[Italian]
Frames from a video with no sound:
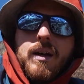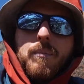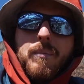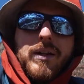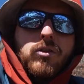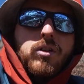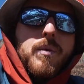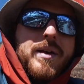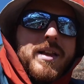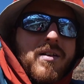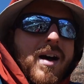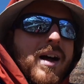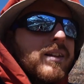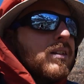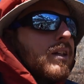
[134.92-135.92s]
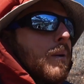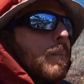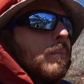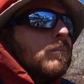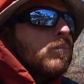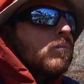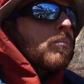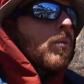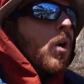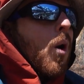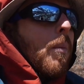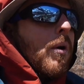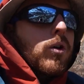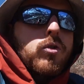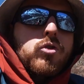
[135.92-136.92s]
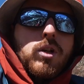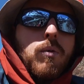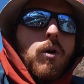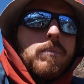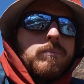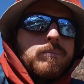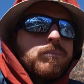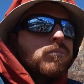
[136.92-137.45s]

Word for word: metto le mani avanti ho poco cibo